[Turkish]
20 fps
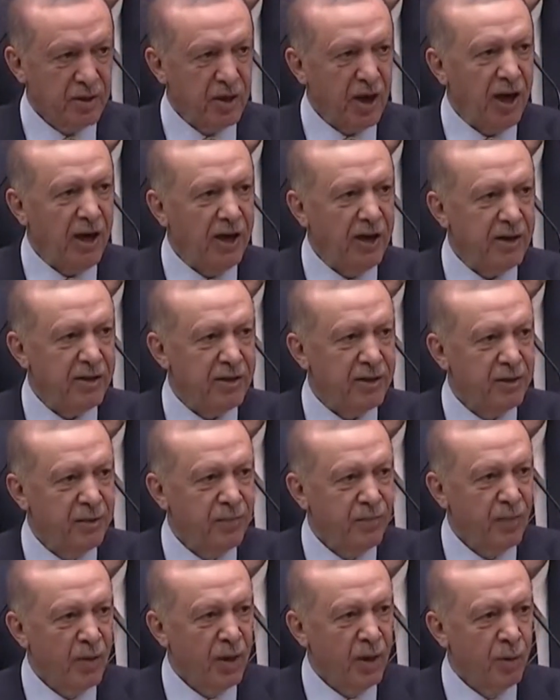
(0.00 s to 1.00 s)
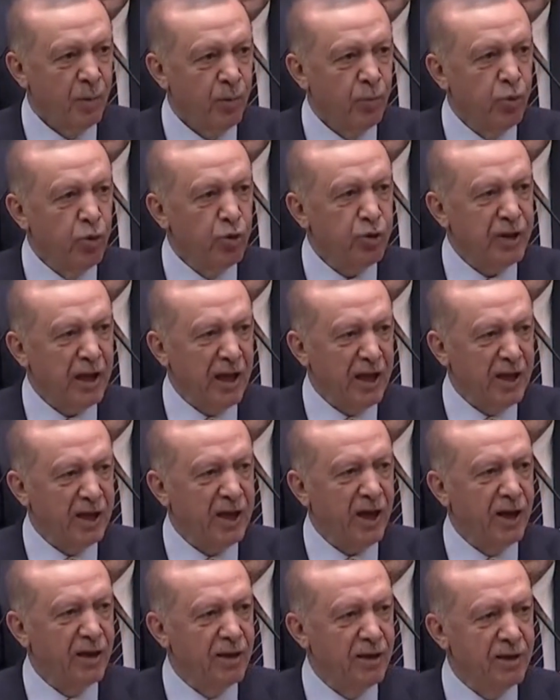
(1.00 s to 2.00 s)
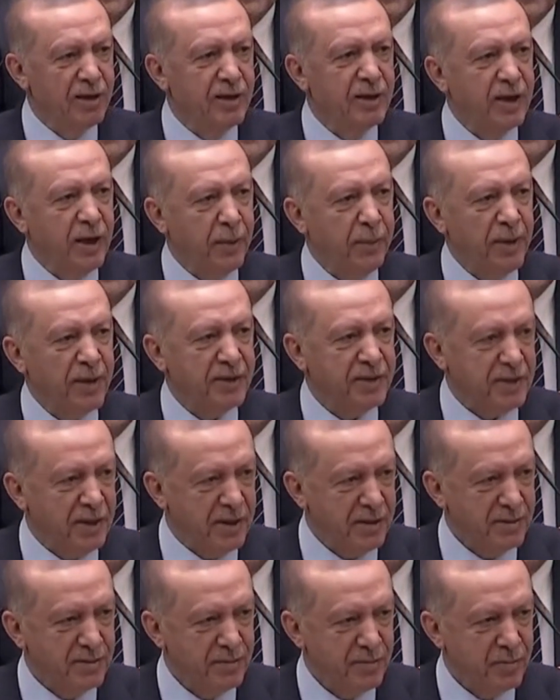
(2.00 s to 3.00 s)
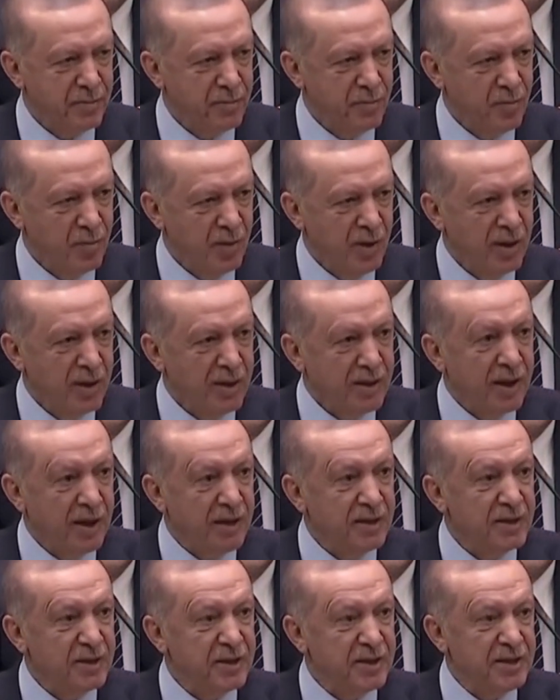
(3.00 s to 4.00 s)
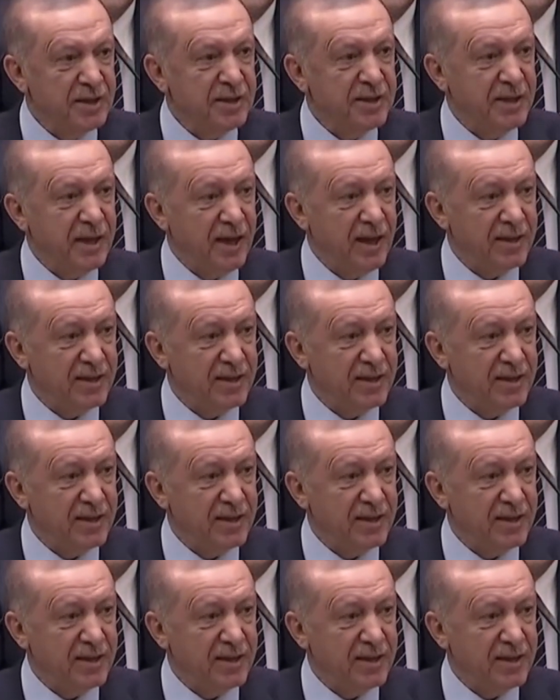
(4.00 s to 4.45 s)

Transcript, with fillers: Şayet bu delikanlılığı yaparsa kendisini